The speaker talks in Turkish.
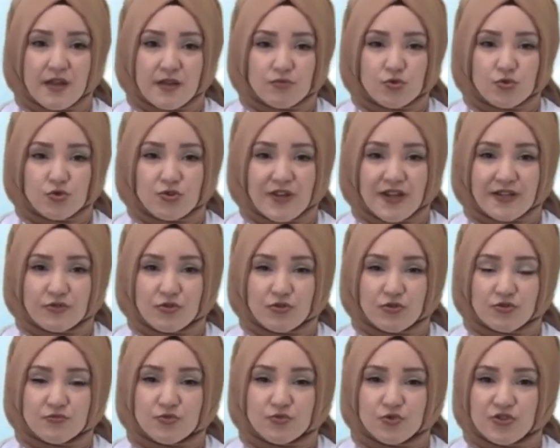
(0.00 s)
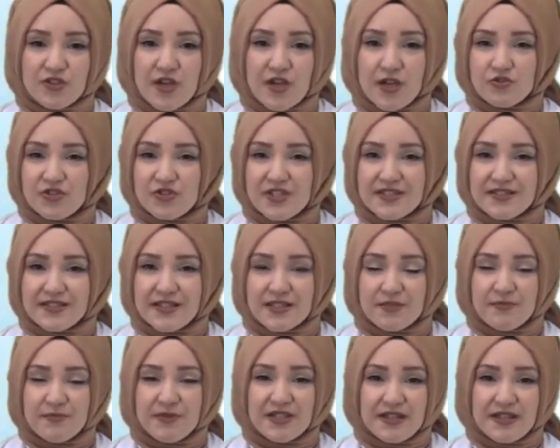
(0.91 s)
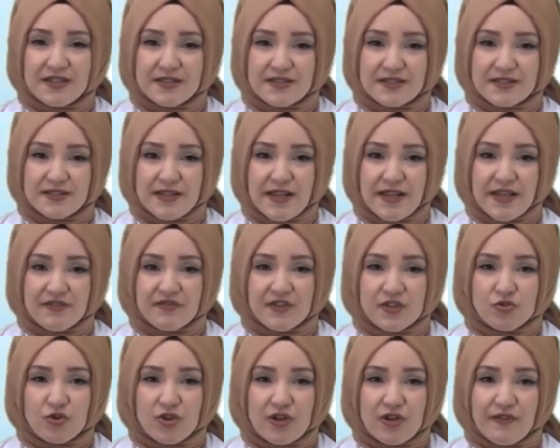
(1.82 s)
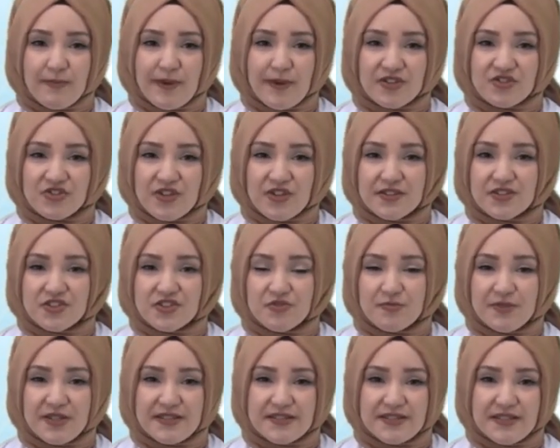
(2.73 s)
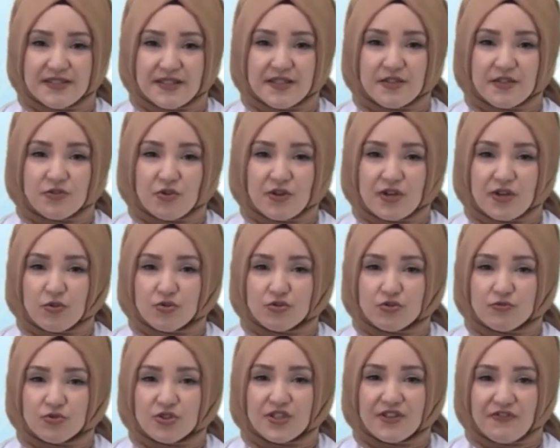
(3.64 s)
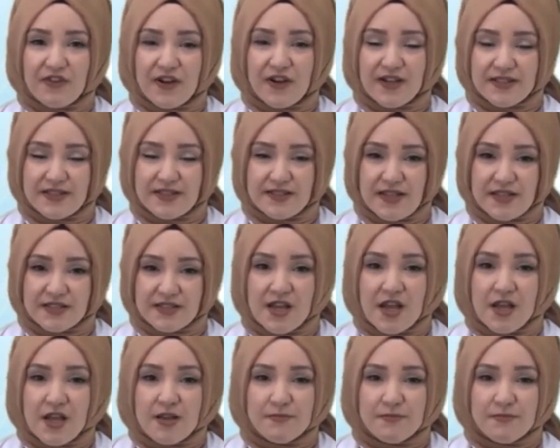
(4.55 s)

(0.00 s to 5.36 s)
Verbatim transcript: Mutlak konum dünya üzerindeki bir alanın ekvatora ve başlangıç meridyenine göre konumunu ifade eder.